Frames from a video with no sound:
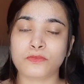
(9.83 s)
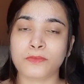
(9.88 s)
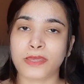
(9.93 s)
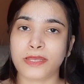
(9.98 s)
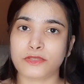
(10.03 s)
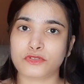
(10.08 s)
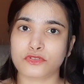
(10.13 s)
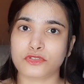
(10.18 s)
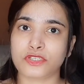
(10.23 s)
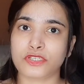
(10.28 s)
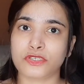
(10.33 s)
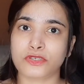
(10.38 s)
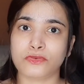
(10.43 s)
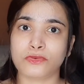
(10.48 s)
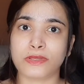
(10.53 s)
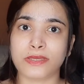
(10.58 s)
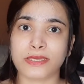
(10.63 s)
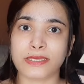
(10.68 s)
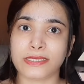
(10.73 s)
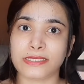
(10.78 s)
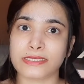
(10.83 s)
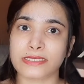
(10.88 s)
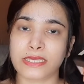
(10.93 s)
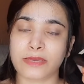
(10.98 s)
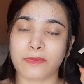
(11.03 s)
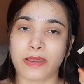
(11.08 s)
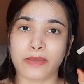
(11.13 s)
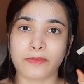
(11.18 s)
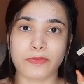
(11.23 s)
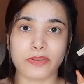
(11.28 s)
मैंने सोचा क्यों ना
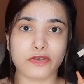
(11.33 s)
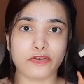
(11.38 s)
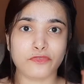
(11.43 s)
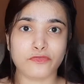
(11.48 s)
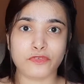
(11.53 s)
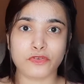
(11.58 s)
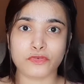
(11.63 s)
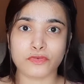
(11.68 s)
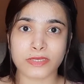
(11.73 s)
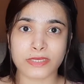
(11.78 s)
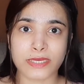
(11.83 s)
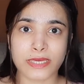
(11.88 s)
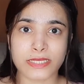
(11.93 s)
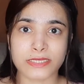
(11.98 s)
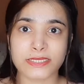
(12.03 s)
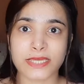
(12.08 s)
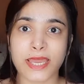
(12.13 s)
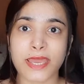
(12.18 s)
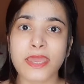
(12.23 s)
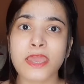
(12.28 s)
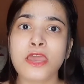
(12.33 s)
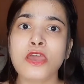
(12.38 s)
इसके बारे में रिव्यू किया जाए